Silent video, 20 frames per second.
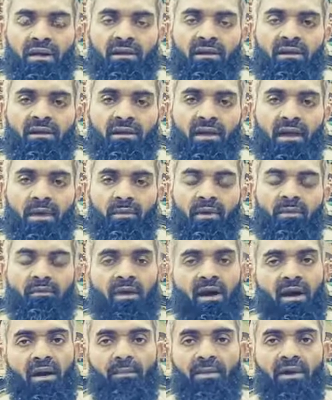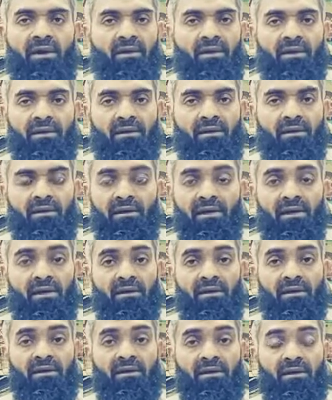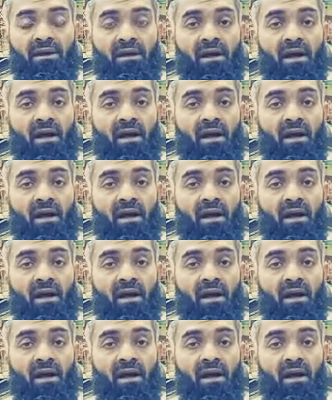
की किताब है वहां पर एक इसने